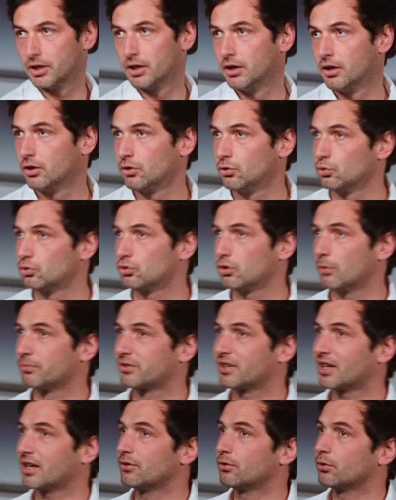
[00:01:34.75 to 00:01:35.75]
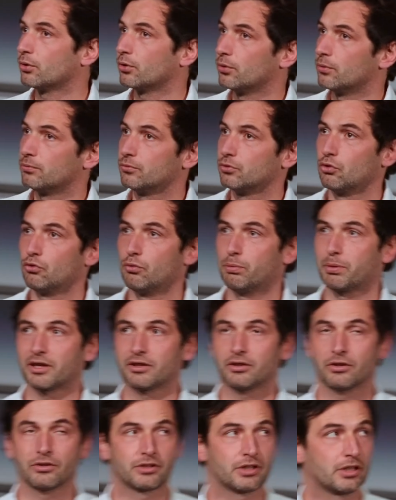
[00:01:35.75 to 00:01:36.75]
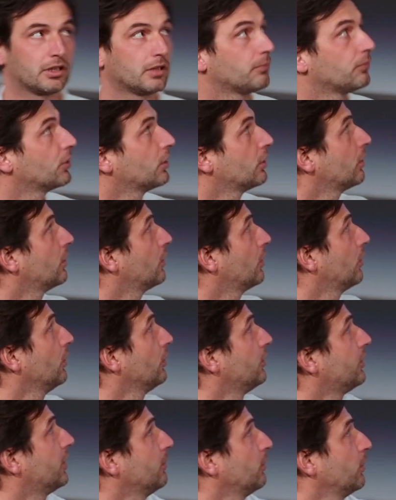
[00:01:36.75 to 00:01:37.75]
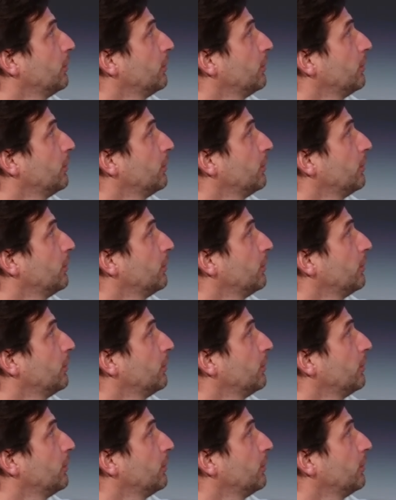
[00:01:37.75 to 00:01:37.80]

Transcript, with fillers: Nous sommes très heureux de vous présenter le Thémo